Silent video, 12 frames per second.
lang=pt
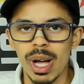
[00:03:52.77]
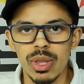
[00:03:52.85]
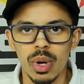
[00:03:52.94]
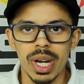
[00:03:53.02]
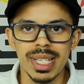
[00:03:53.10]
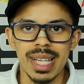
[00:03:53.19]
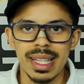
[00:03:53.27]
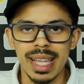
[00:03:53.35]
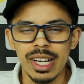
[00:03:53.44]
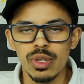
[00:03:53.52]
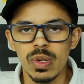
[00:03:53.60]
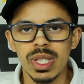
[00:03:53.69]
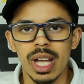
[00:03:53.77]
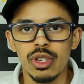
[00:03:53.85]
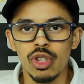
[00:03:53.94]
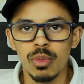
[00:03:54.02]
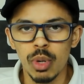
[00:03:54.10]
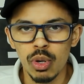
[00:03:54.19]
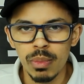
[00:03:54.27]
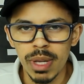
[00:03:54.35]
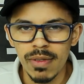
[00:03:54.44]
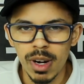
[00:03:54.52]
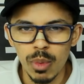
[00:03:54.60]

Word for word: 4 horas da tarde no estádio do Morumbi,